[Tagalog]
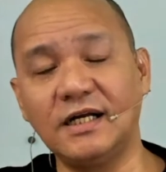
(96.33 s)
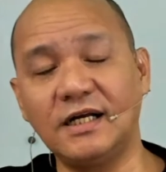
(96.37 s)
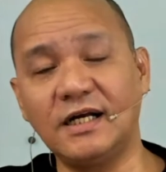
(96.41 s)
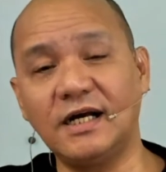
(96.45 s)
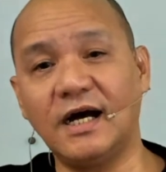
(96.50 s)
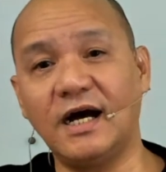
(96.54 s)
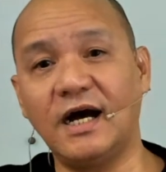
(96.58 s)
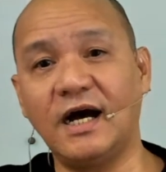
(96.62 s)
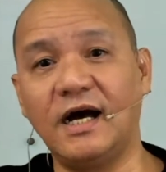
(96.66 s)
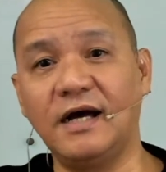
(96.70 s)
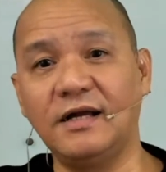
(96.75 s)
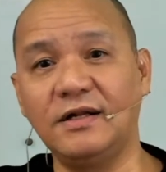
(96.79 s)

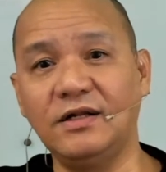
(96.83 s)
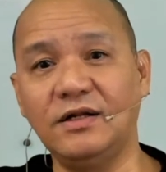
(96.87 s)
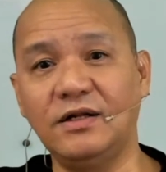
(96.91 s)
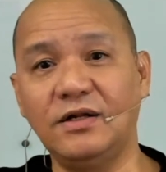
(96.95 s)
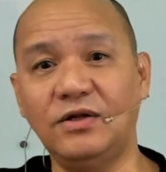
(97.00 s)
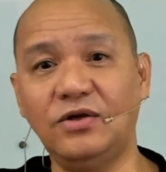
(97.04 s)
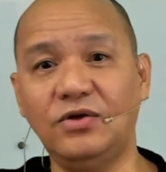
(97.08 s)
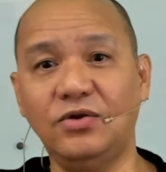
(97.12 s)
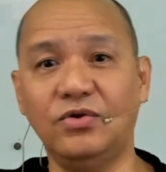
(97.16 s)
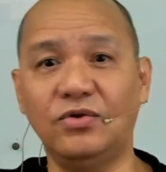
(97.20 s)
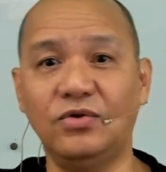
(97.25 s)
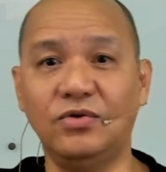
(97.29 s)
ka
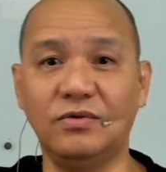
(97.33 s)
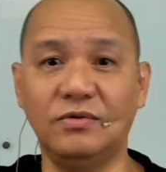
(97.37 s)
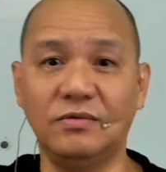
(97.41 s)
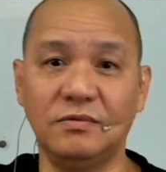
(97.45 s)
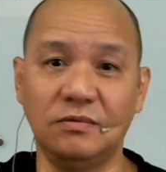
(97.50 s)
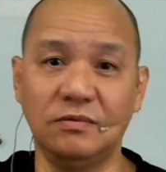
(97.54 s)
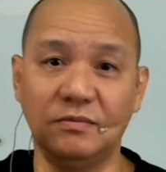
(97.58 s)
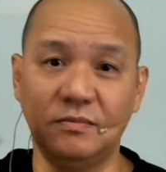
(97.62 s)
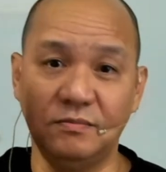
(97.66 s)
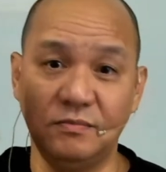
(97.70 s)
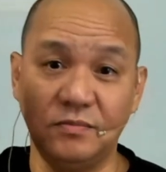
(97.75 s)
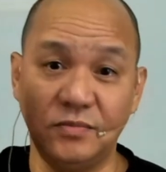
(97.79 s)

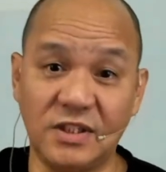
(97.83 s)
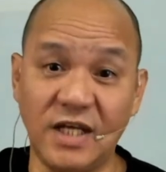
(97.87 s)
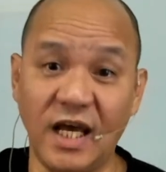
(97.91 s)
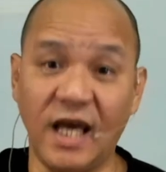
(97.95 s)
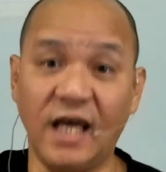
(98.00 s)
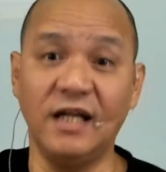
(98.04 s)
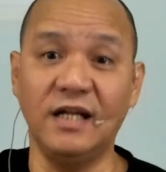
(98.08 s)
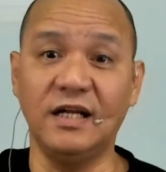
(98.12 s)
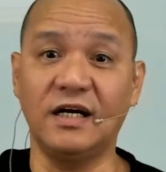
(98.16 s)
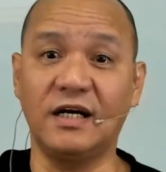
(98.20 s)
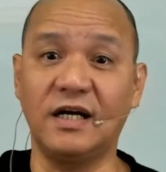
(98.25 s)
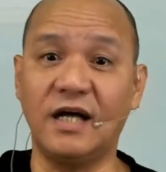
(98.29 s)
nung
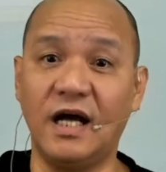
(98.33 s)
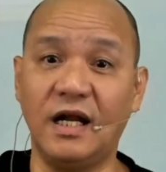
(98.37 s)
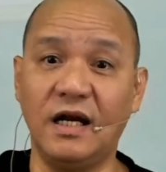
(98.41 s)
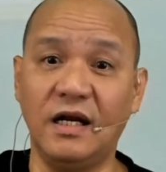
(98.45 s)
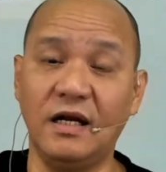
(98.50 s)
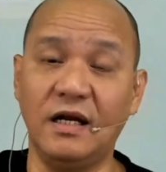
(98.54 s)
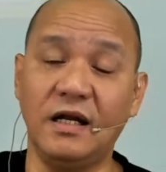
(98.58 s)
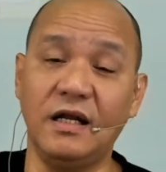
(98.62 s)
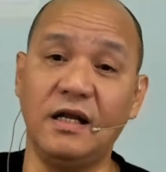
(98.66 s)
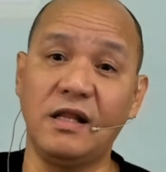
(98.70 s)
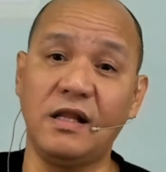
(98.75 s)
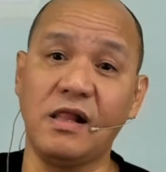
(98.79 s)
general,